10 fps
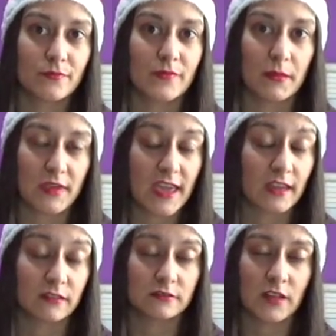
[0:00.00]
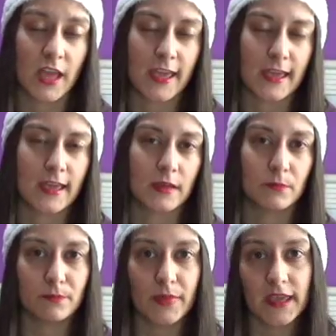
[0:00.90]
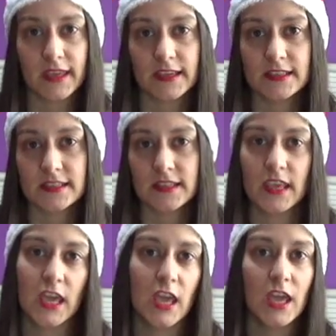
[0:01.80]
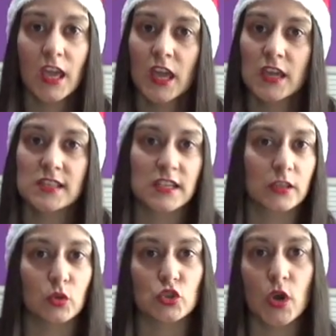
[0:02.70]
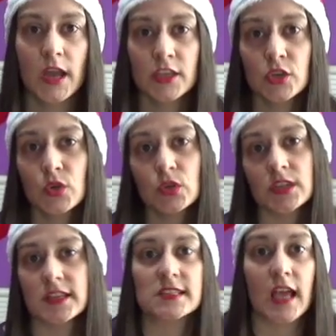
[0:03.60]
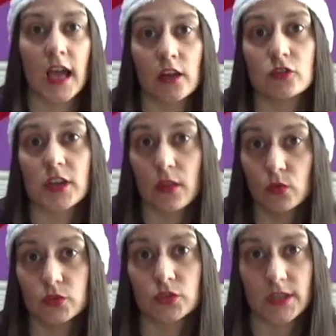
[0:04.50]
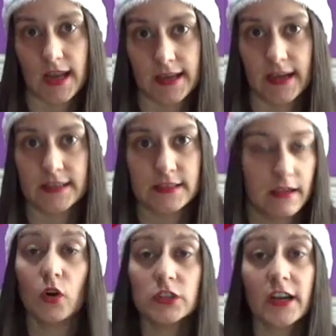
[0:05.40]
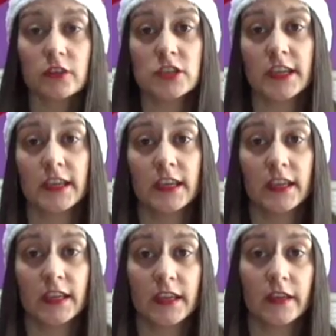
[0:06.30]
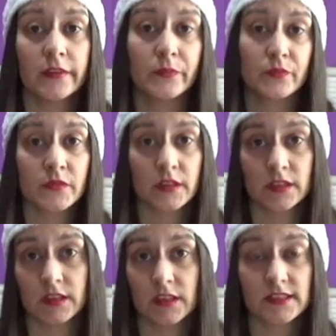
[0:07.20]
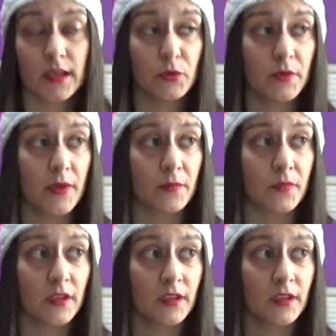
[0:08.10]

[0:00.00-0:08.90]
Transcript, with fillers: de bien eh, peques de 7-8 años hasta los adultos de la casa. Otra cosa que está muy bien,